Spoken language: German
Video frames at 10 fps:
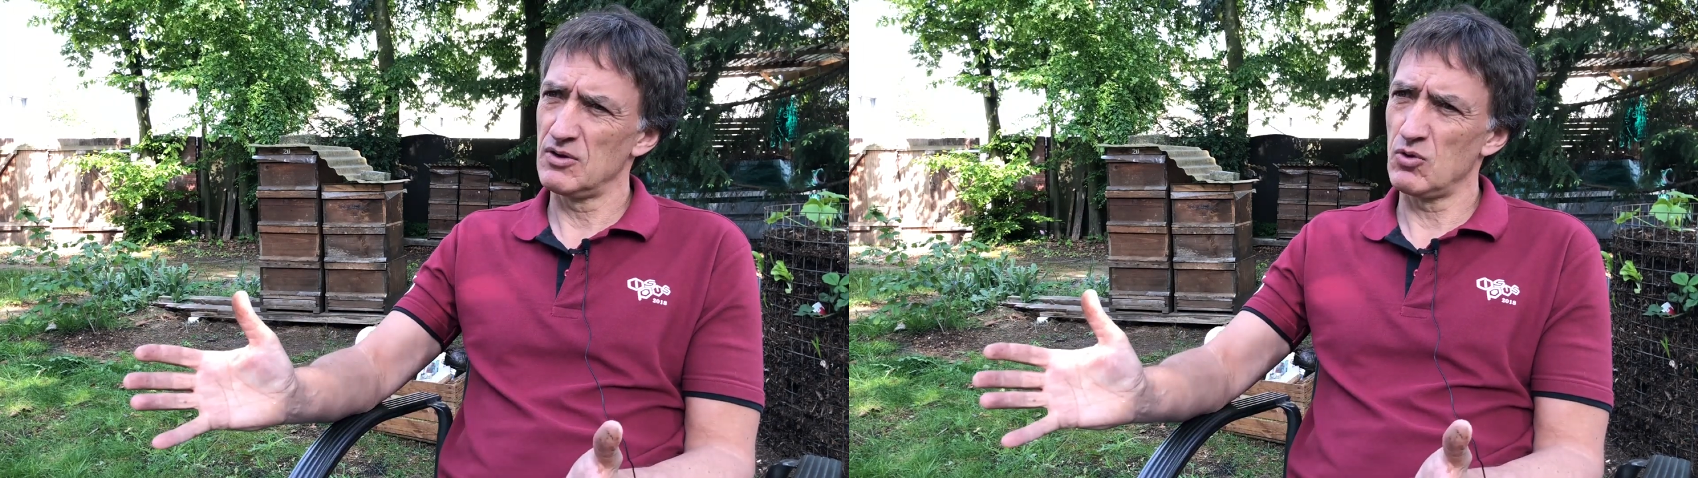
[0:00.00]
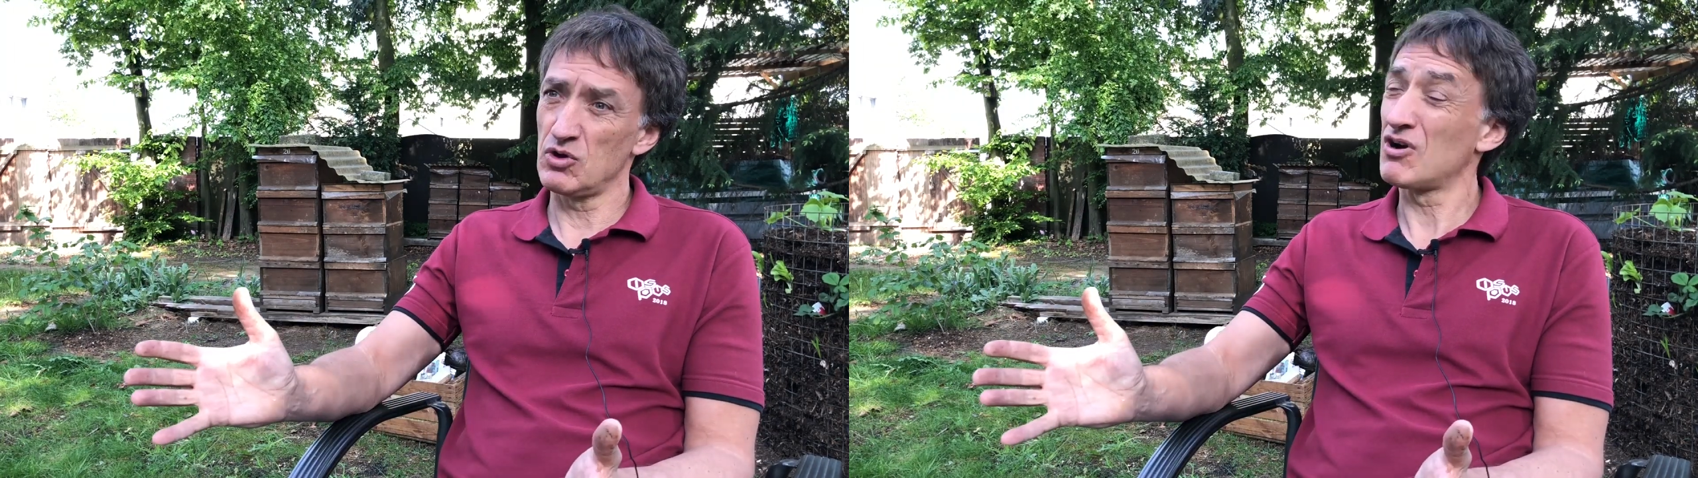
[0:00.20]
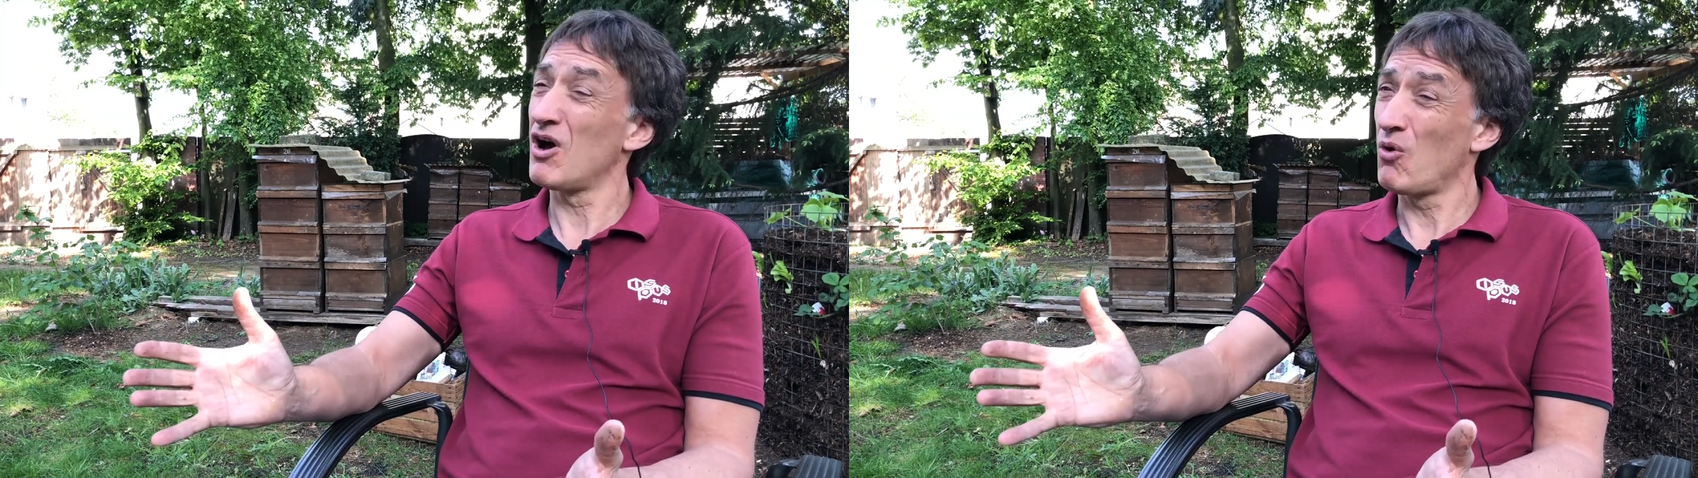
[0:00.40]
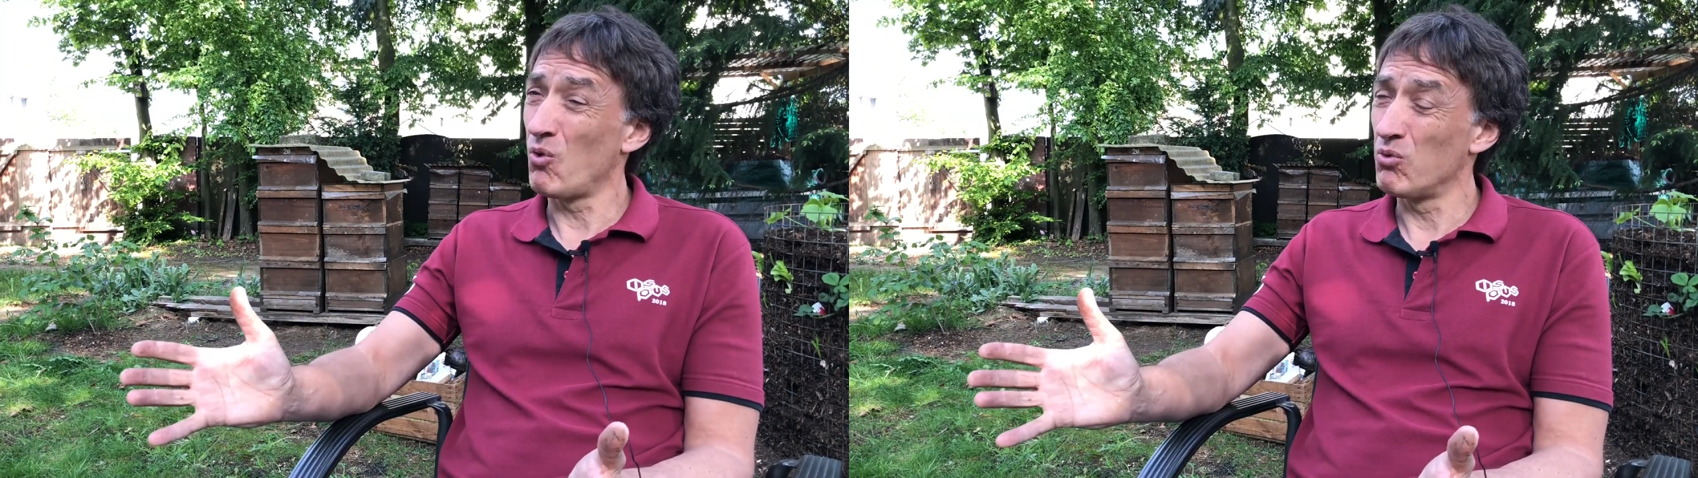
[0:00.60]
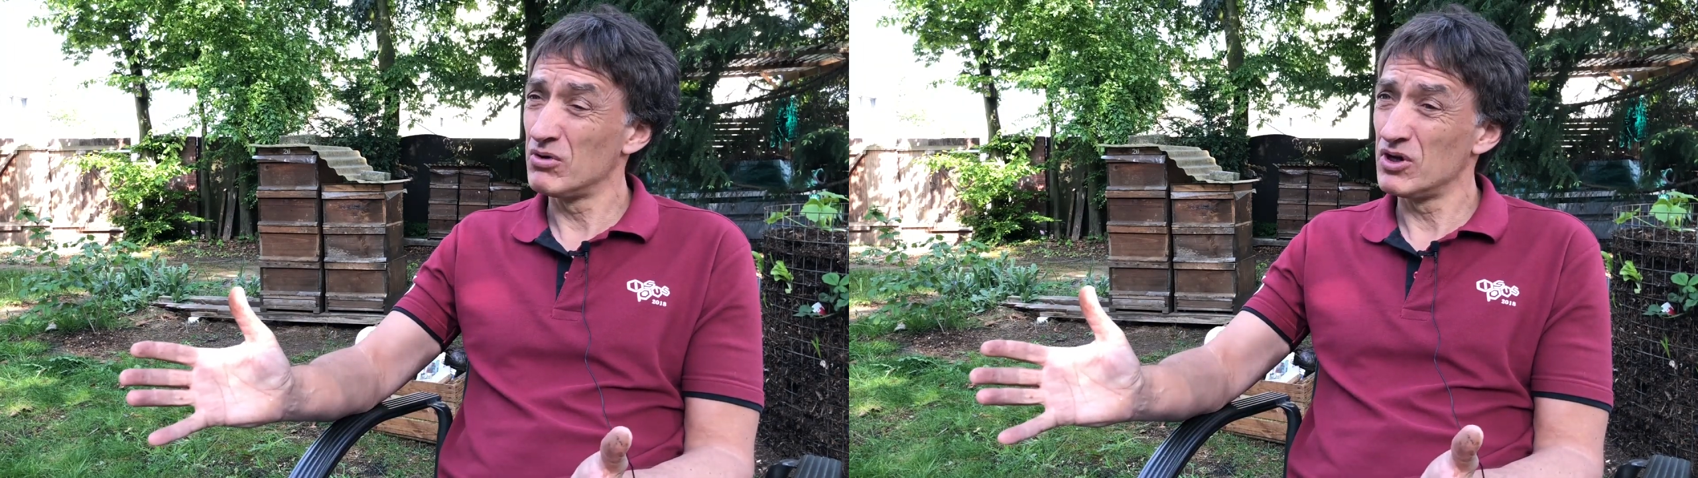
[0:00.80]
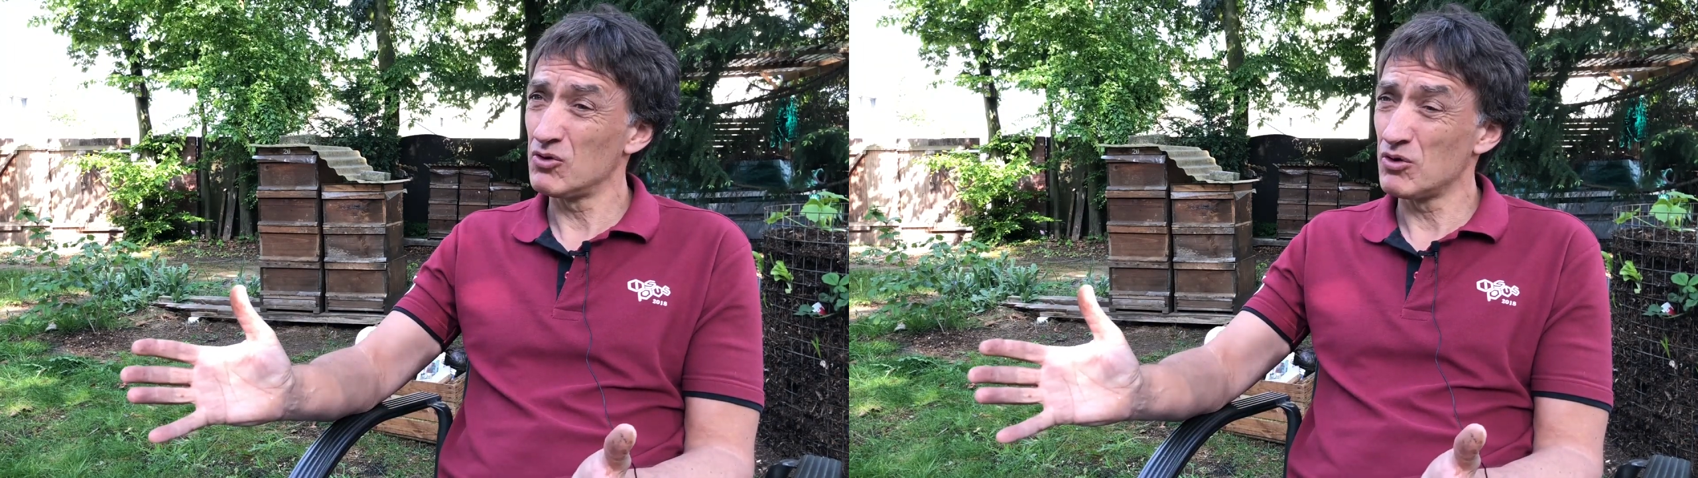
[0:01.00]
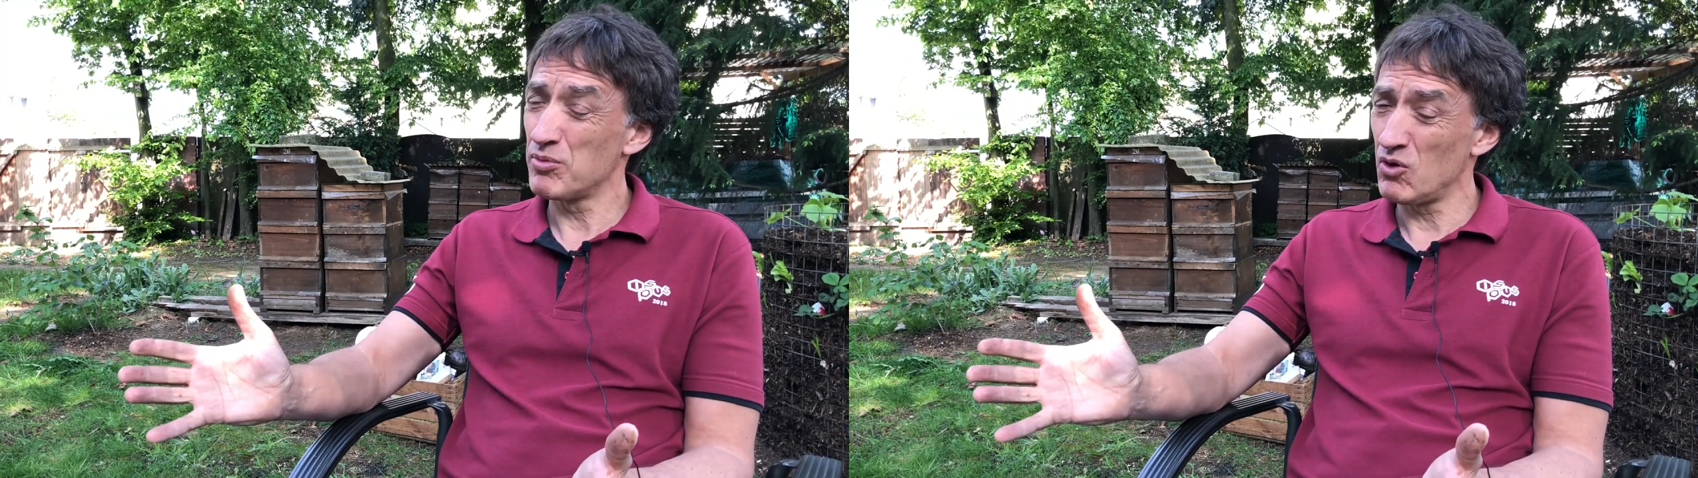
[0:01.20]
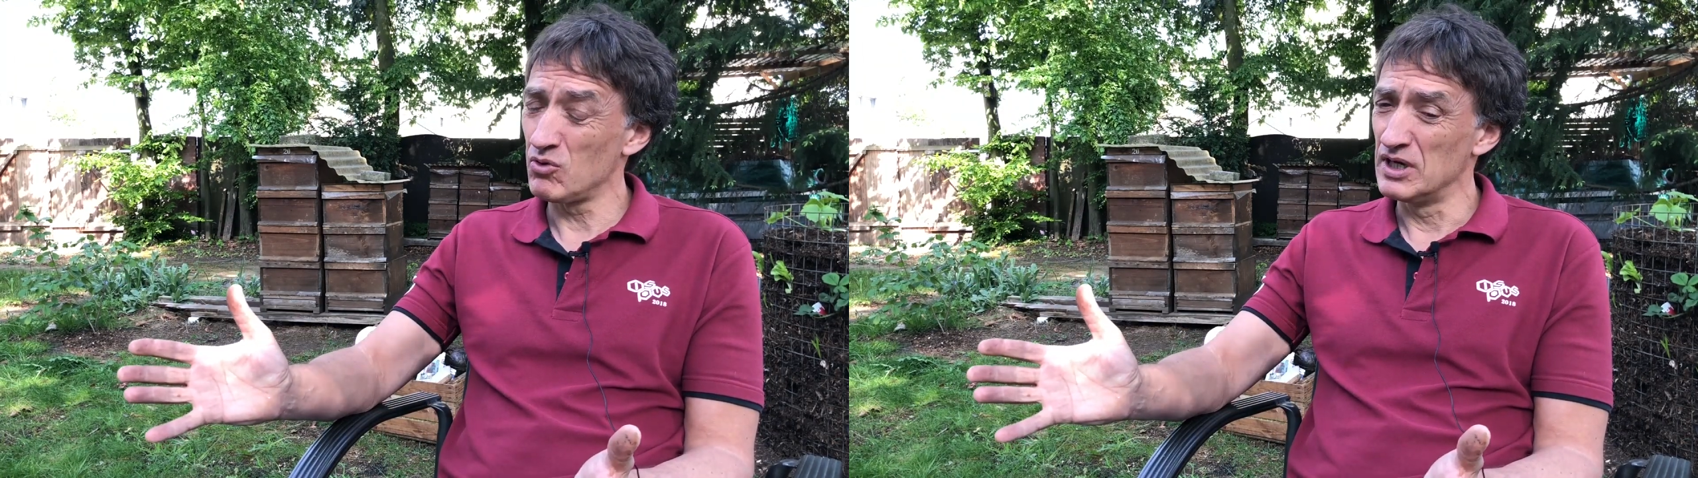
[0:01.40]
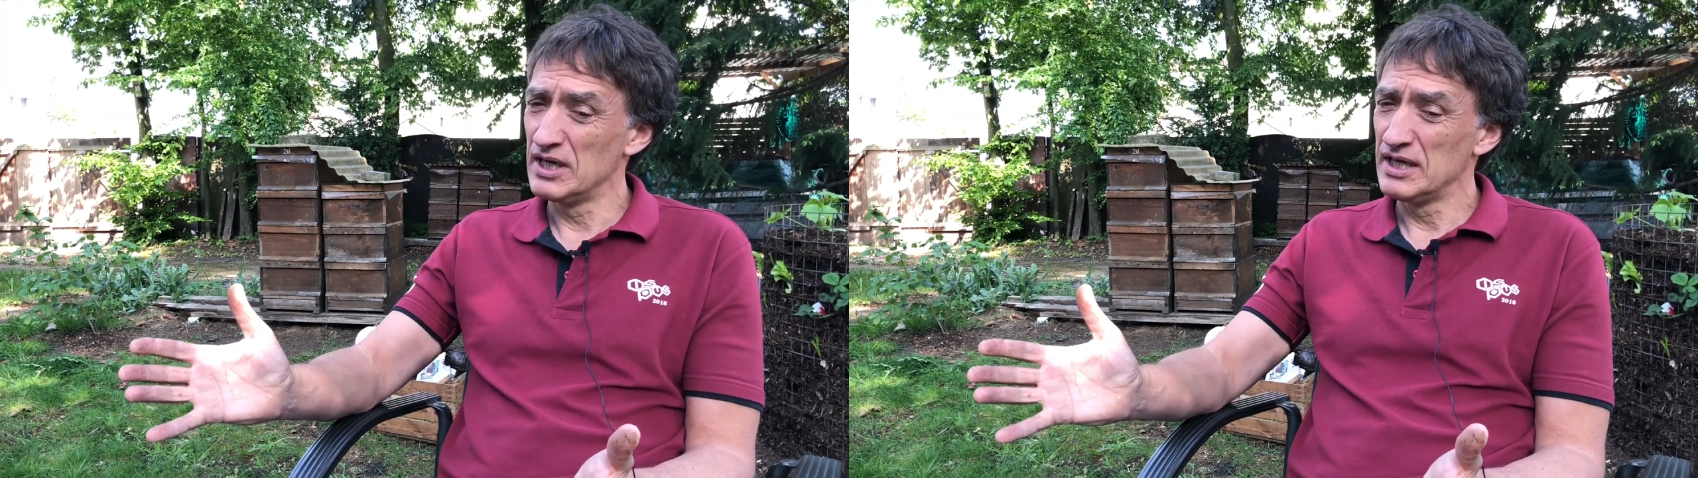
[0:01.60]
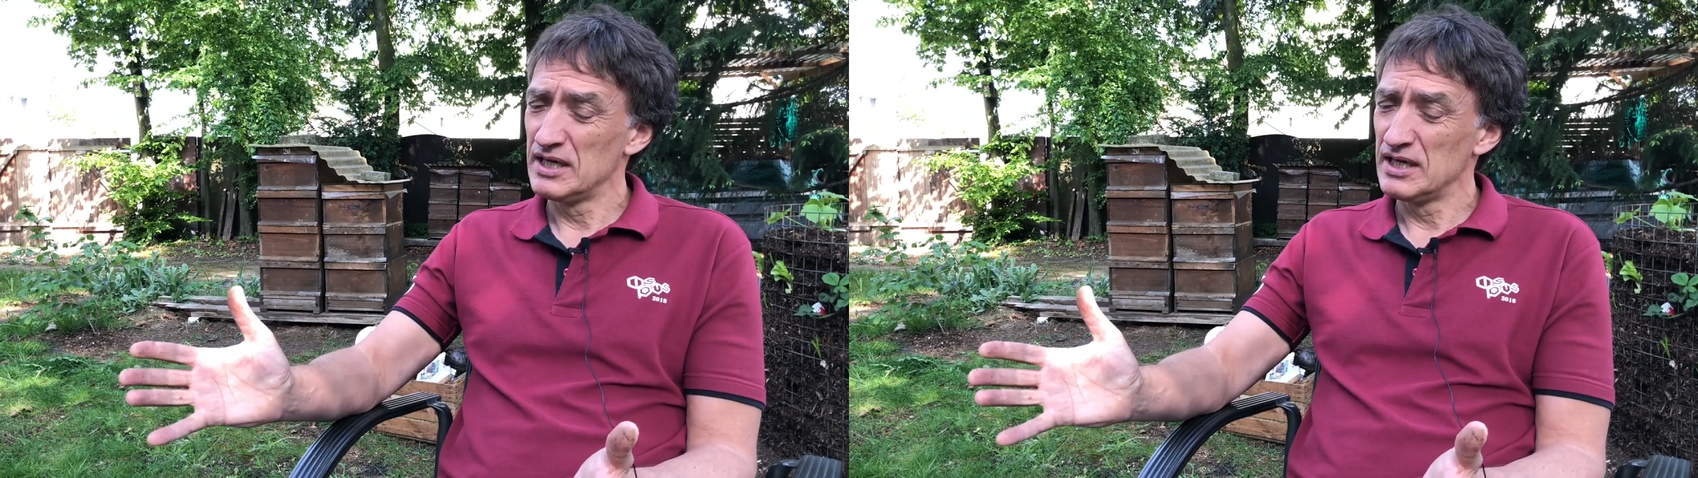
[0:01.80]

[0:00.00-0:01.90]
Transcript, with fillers: oder grau ja, oder braun